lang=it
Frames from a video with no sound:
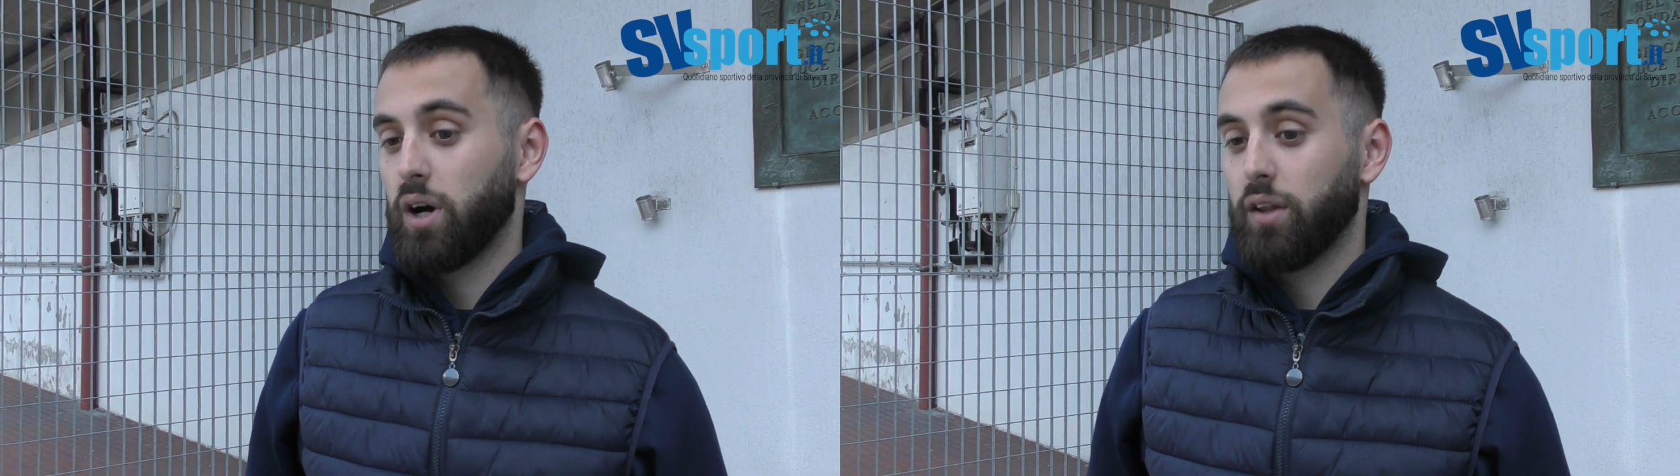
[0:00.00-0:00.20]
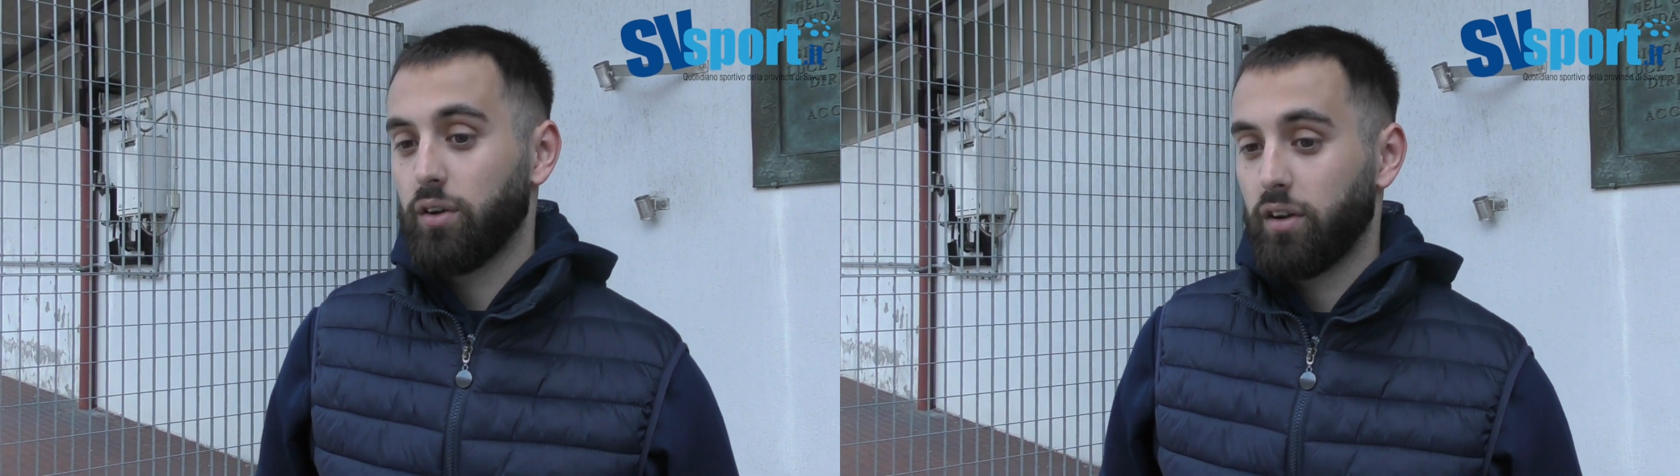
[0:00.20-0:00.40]

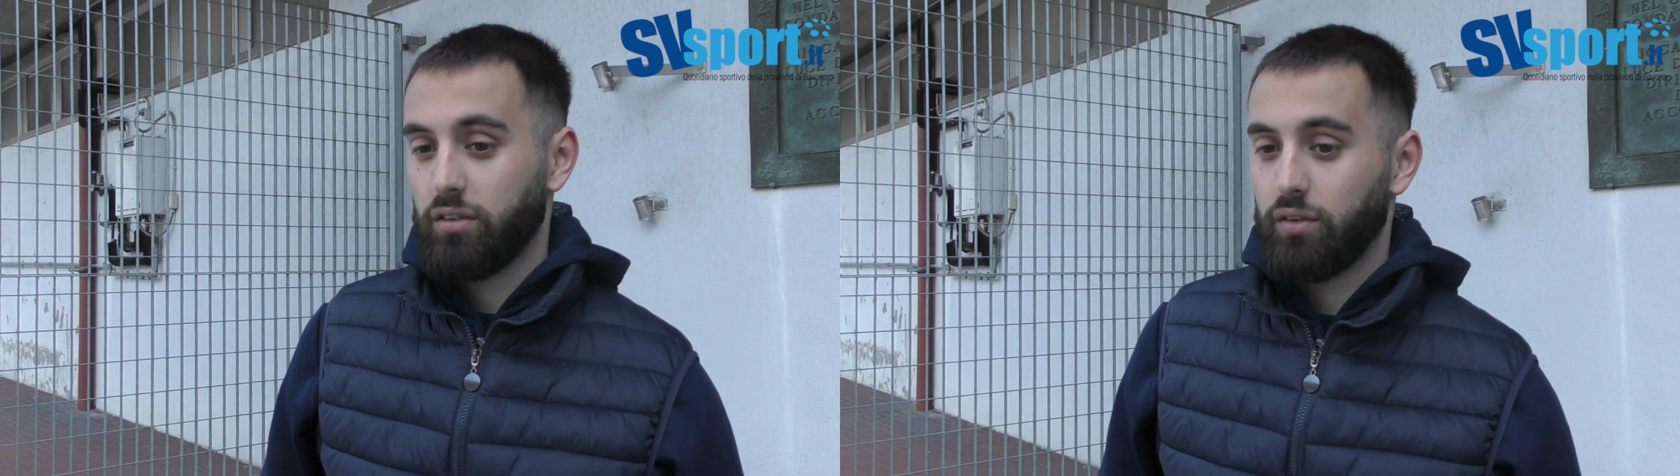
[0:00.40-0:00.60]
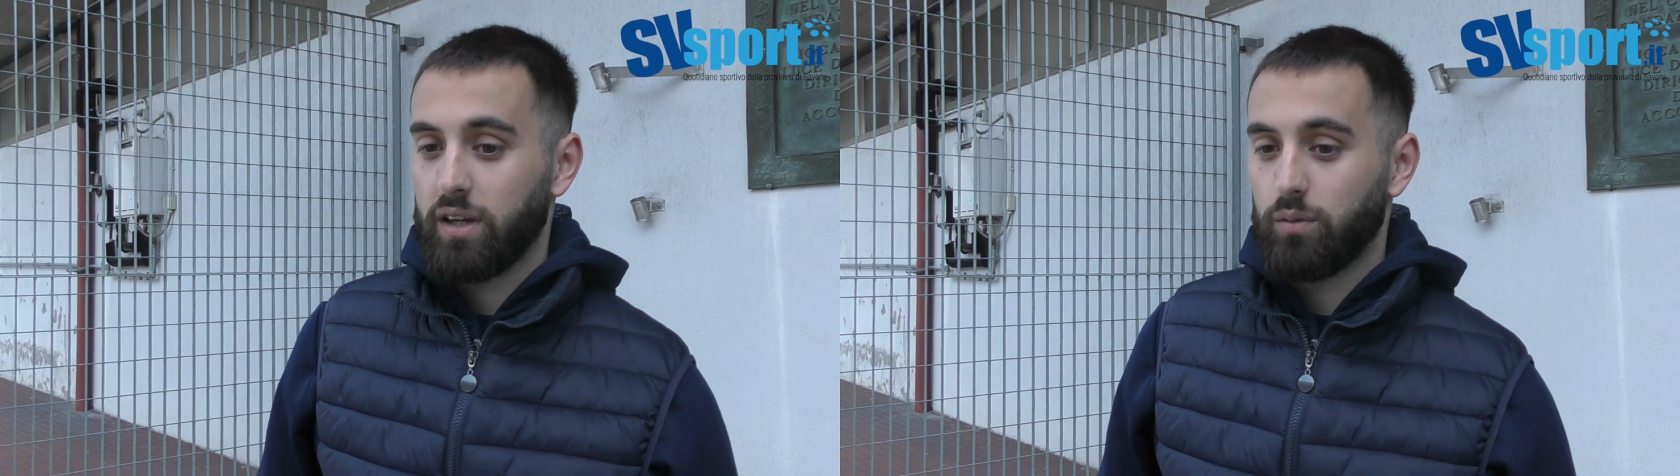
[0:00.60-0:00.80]
anno
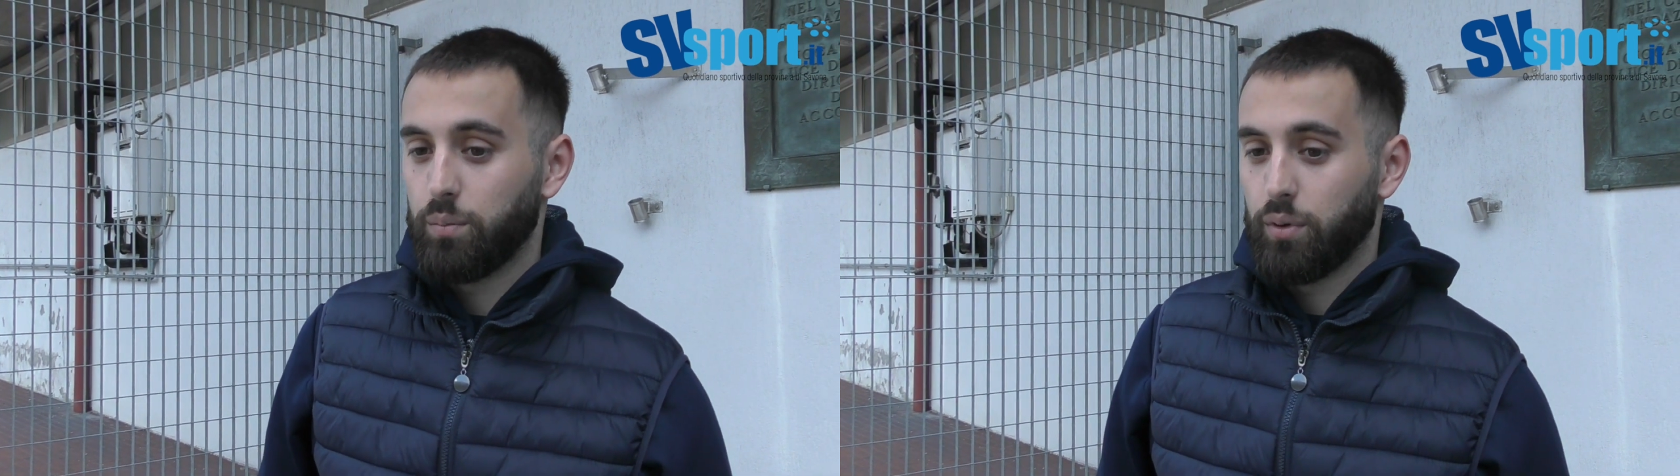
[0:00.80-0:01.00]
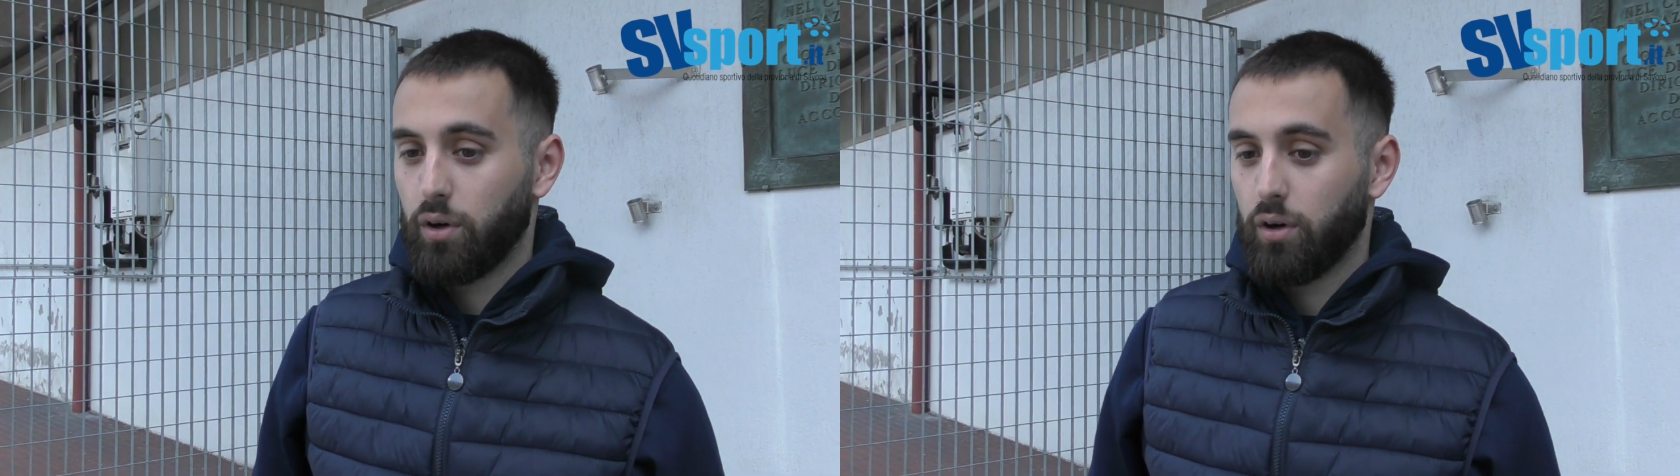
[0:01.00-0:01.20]
adesso vediamo un
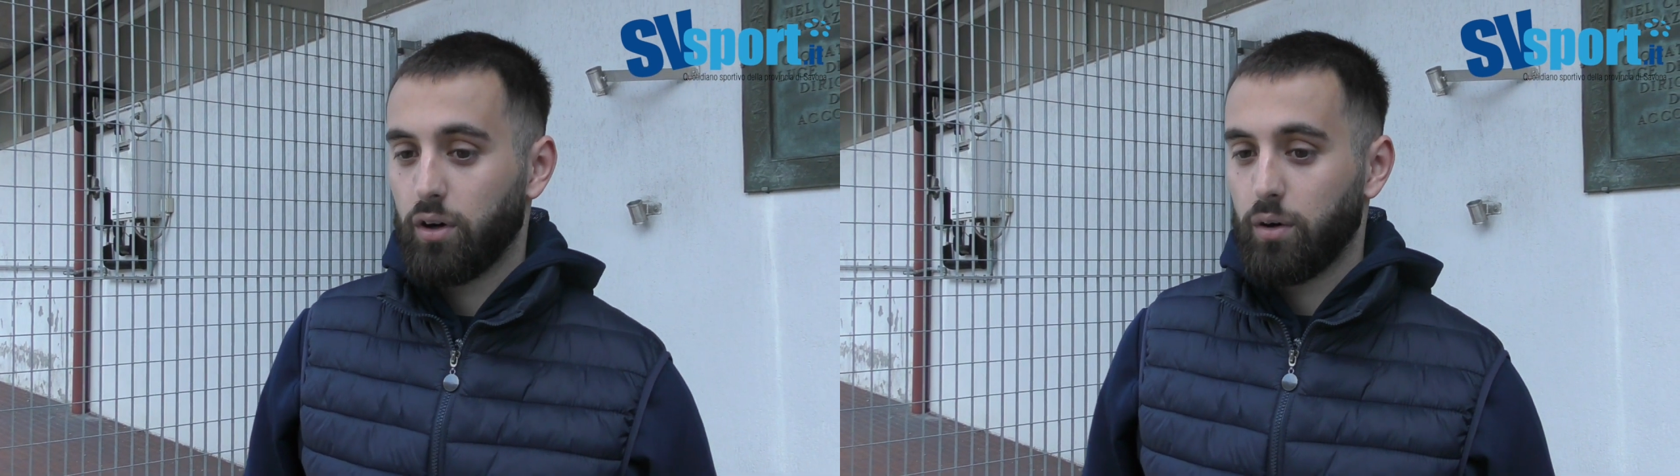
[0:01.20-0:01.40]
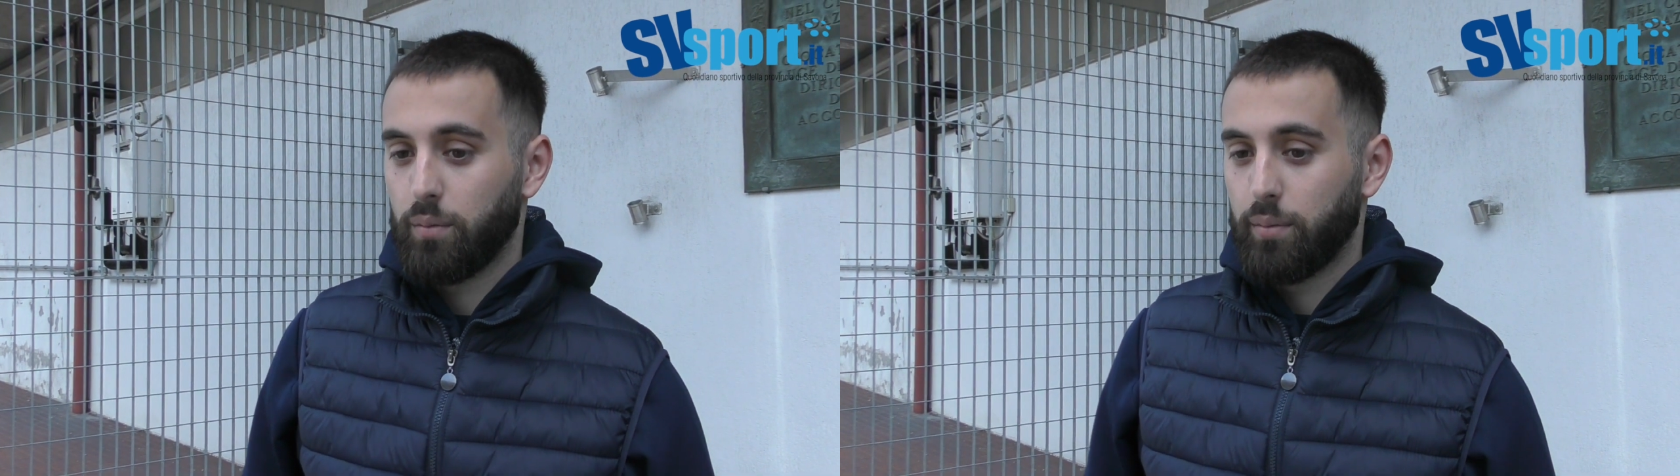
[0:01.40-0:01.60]
po',